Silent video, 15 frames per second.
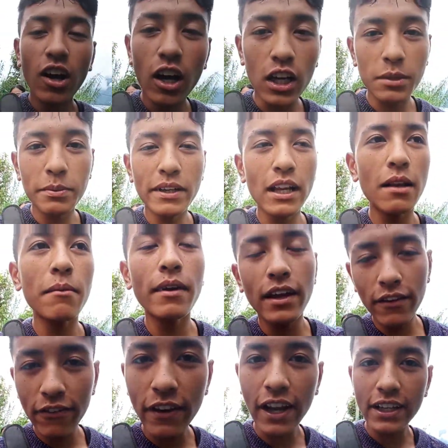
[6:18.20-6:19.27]
हॉस्पिटल में है
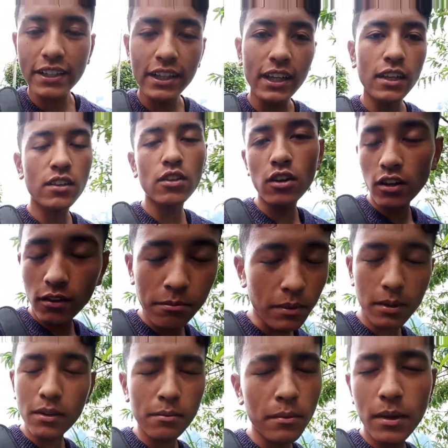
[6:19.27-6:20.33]
फैक्ट्री तो
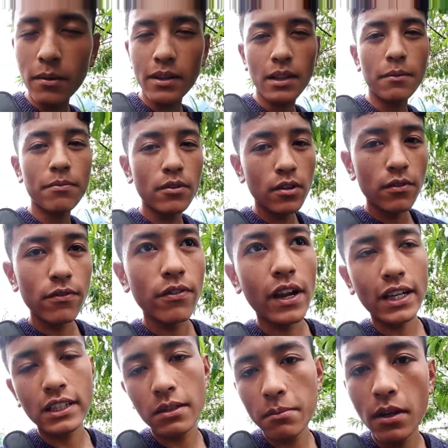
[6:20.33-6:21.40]
मैं मेरा मतलब
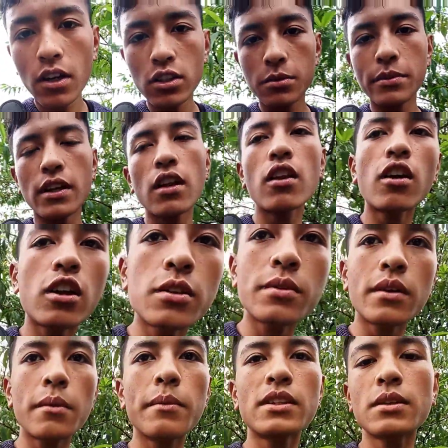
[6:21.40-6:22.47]
फैक्ट्री में हॉस्पिटल और
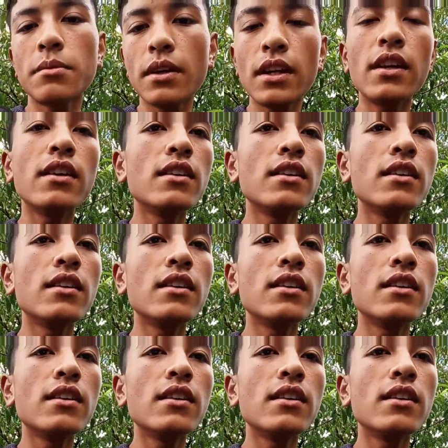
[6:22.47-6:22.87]
हॉस्पिटल में सभी